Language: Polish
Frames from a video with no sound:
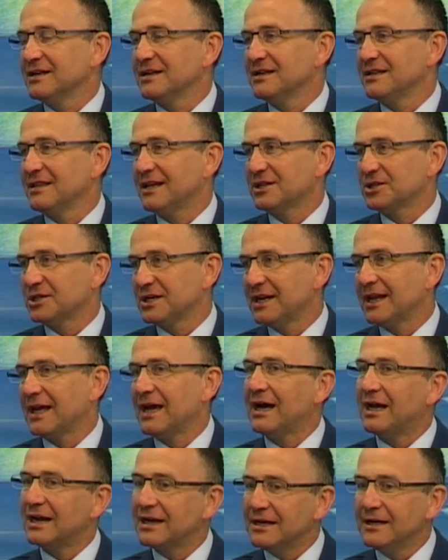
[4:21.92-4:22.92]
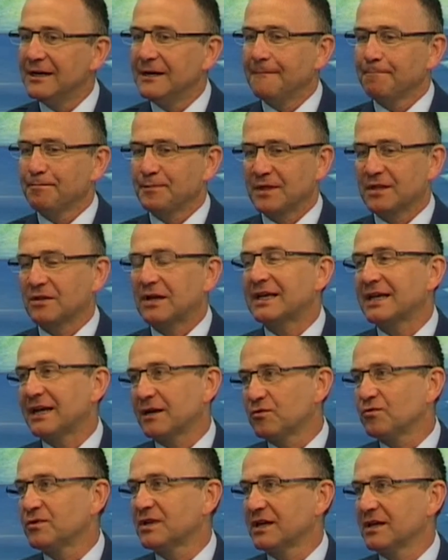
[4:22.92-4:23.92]
na czele, ale tak
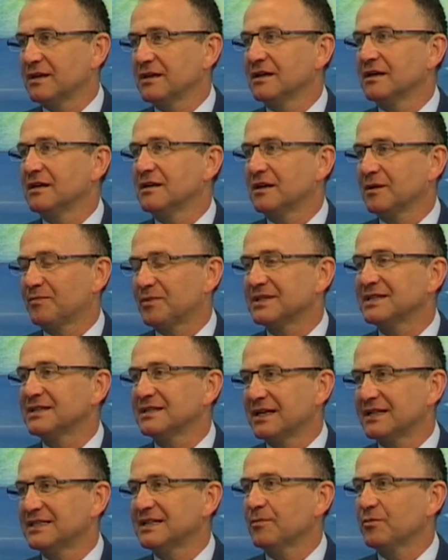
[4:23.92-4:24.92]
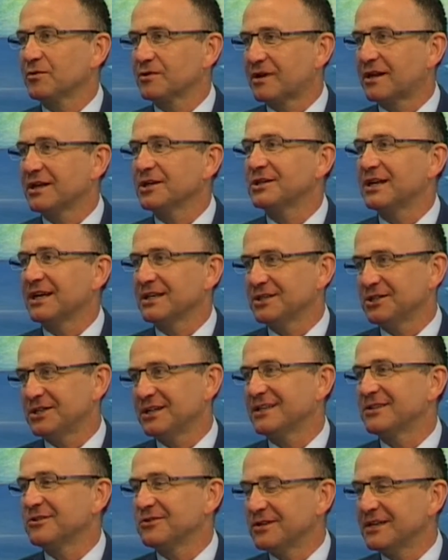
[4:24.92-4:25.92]
jak tutaj reprezentacja podkreśla,
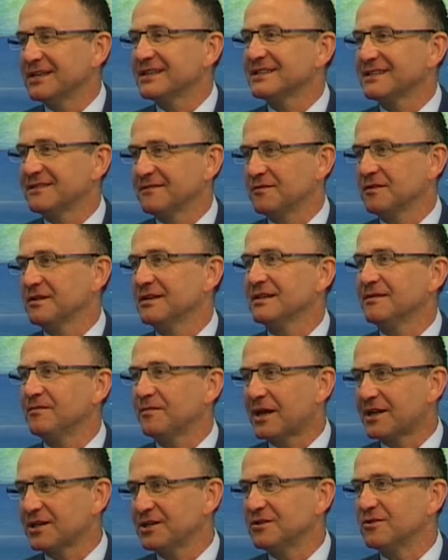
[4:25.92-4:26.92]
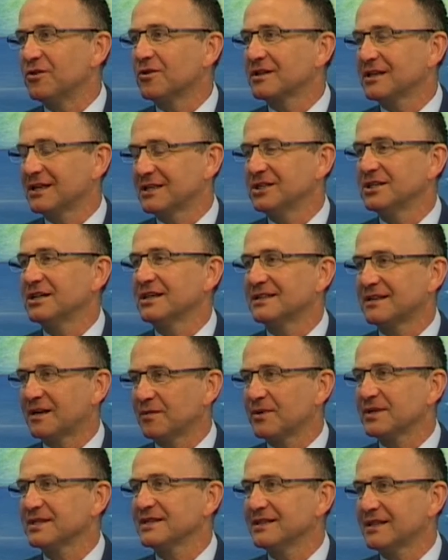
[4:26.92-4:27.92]
dzisiaj to nie jest Marcin Gortat, dzisiaj jest
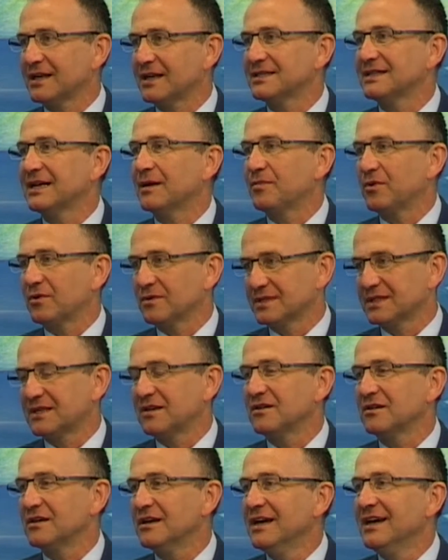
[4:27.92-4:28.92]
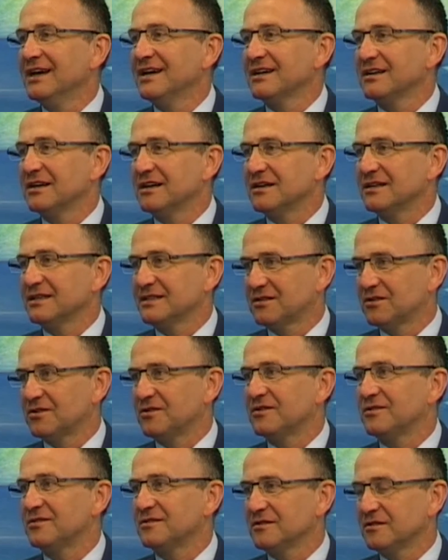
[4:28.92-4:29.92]
reprezentacja Polski, jest
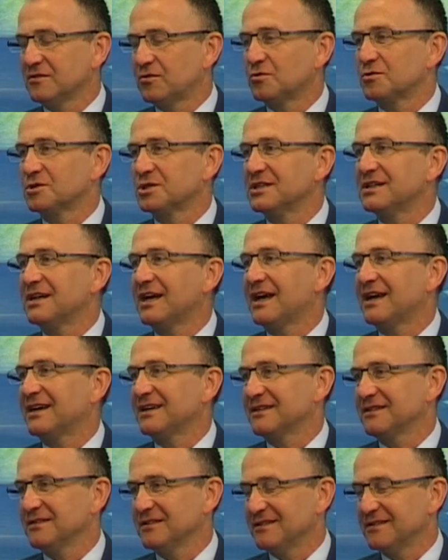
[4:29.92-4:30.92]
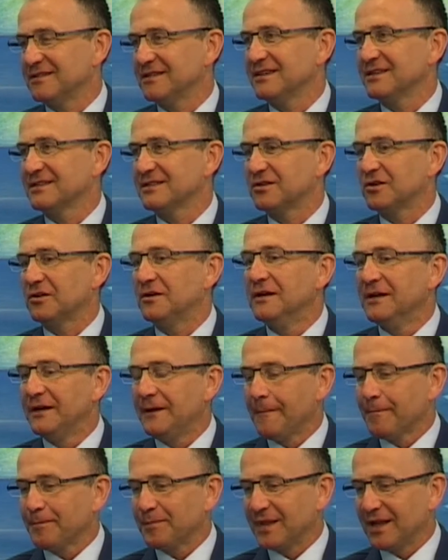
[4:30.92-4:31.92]
to drużyna, jest jest to
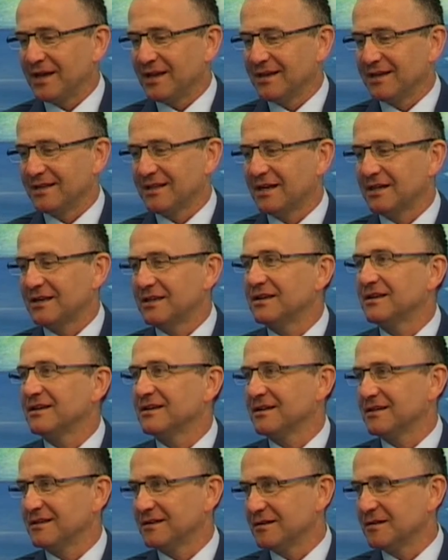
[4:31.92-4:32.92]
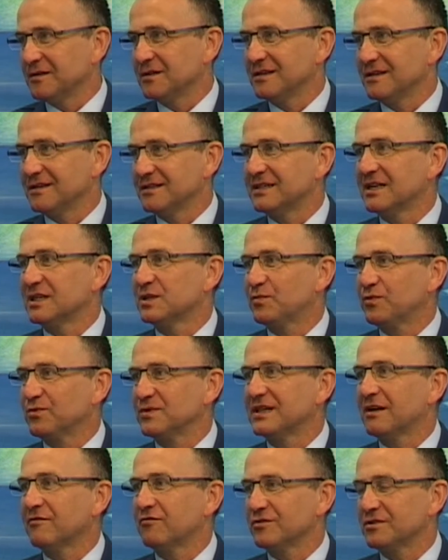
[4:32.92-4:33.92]
e, taki e,
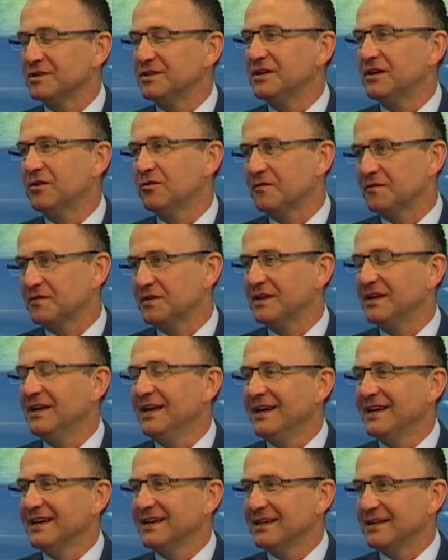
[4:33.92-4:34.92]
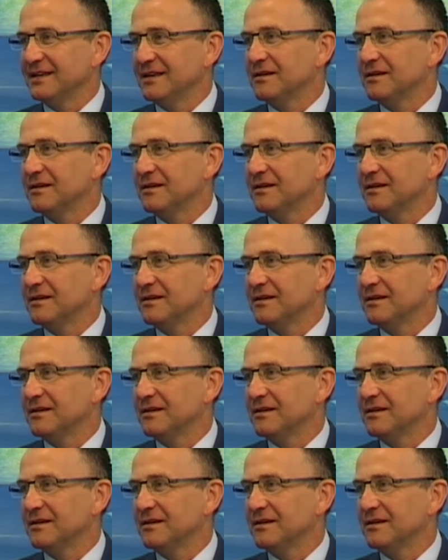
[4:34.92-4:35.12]
zespół zawodników i, i,